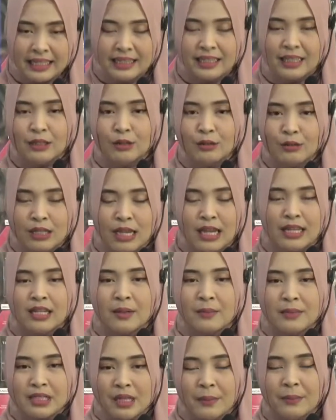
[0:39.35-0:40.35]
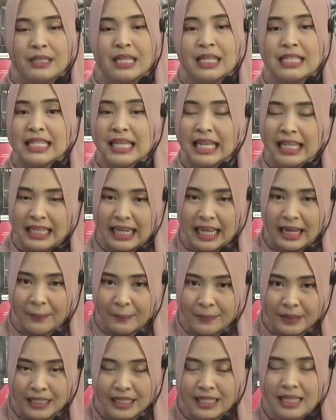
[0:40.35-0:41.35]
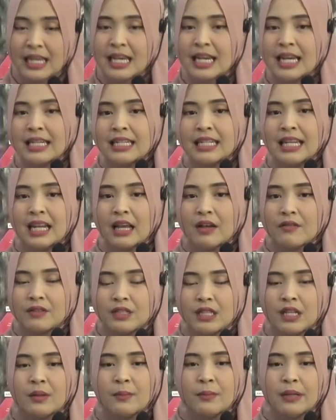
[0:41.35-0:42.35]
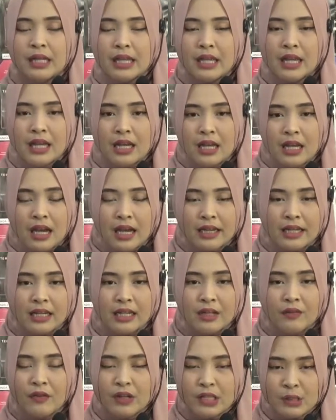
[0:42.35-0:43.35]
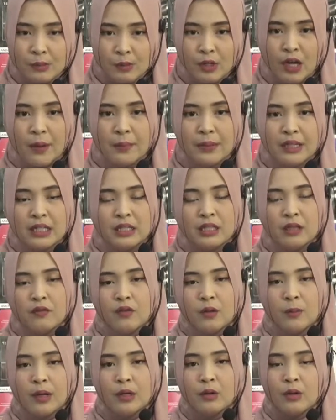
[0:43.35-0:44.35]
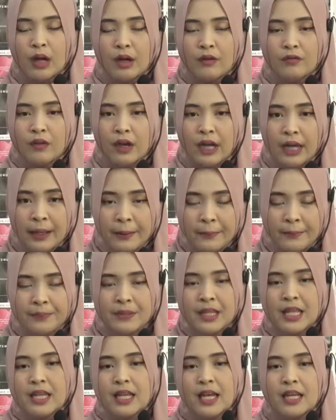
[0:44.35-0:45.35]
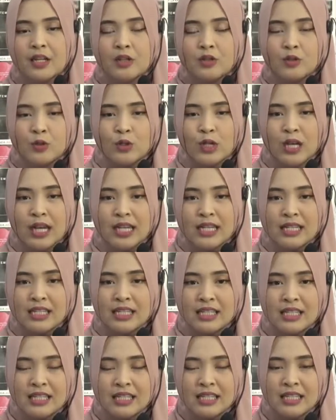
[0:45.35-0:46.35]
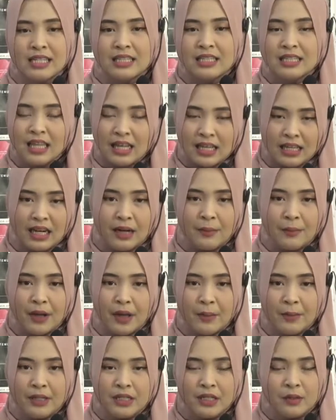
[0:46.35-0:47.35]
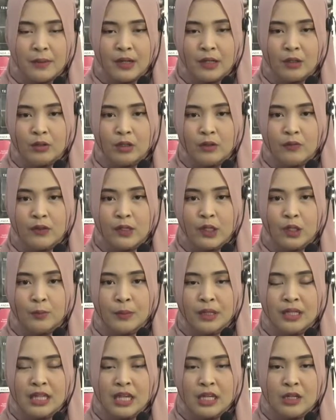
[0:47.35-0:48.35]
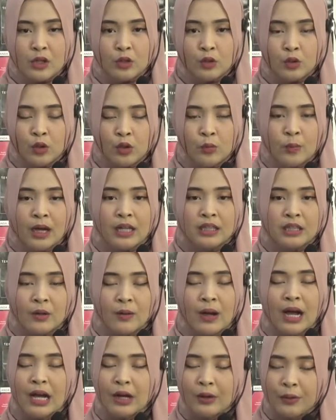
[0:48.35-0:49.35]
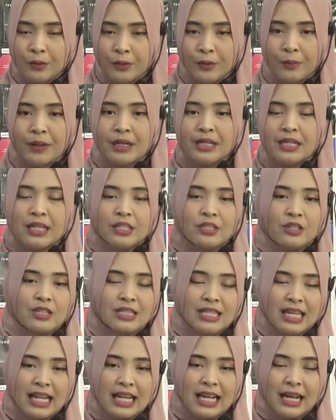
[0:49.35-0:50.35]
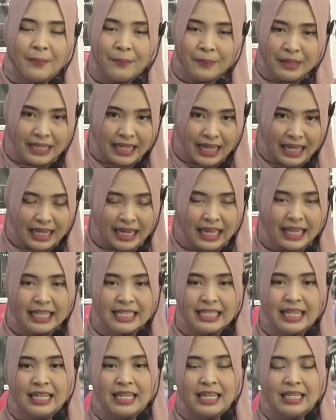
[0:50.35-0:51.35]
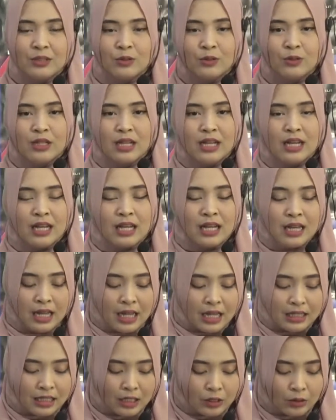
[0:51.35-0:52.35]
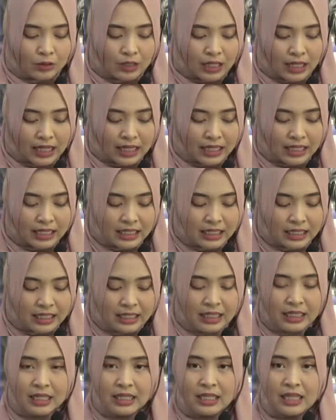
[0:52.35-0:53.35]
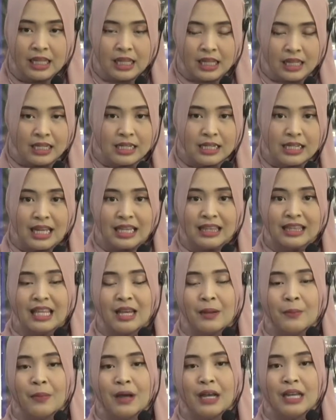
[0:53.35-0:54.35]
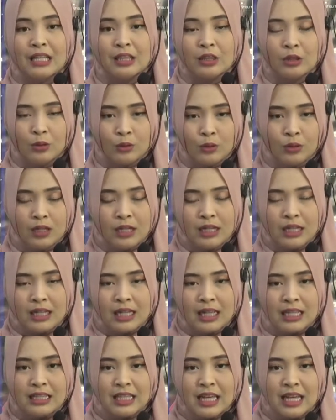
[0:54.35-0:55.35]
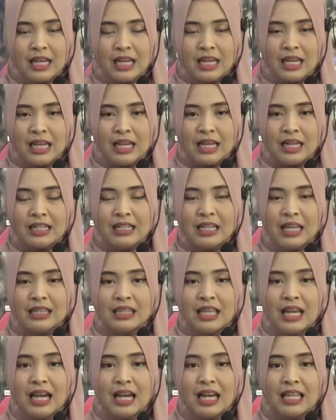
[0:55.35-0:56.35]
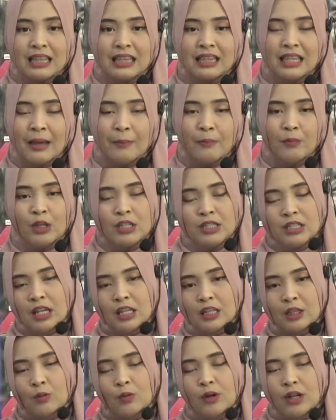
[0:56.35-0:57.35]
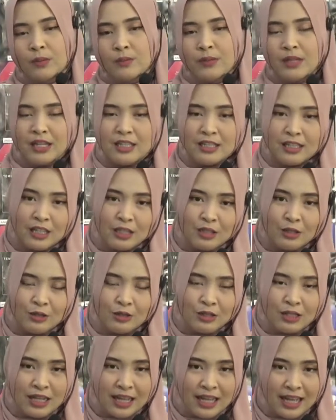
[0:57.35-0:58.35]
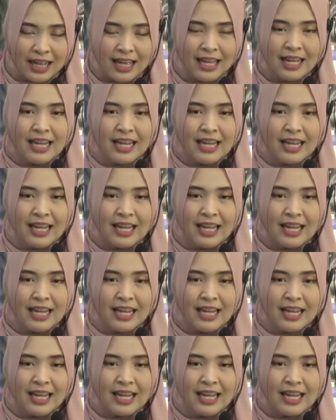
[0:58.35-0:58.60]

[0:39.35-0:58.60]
Tentunya Anda bisa menyaksikan kami di live streaming ada di Facebook kami di TV Madu FM, ada juga di Instagram kami di madutv.media.group atau akun media sosial kami yang lainnya dan juga tentunya hari ini dengan tema itu kita kedatangan tamu yang sangat luar biasa juga.